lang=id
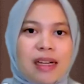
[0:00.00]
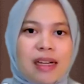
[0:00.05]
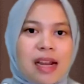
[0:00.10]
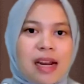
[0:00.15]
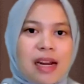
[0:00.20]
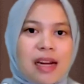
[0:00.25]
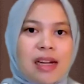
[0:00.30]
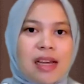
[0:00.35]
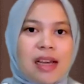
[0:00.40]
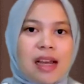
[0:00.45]

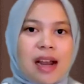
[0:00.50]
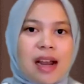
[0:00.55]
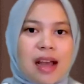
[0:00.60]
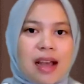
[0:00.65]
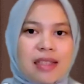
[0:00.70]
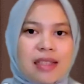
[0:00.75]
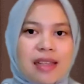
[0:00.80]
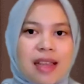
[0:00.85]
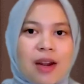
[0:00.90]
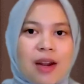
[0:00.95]
negara-negara
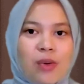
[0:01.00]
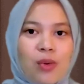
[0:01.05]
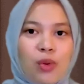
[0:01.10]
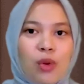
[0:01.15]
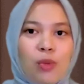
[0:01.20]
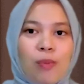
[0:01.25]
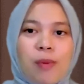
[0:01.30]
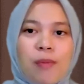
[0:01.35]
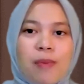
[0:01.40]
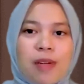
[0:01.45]
ASEAN
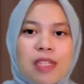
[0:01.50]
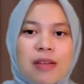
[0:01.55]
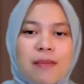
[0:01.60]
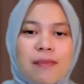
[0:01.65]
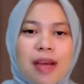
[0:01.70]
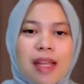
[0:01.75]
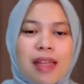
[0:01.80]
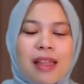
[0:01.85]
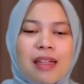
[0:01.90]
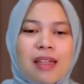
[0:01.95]
untuk
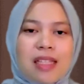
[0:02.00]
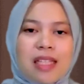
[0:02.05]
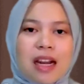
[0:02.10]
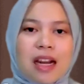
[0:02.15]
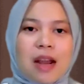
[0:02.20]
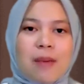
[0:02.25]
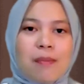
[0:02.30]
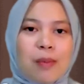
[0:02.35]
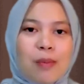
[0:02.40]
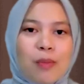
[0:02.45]
mempercepat
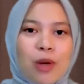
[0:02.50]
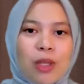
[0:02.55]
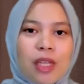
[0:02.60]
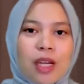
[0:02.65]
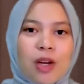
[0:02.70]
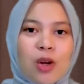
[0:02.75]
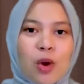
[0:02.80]
rencana pembuatan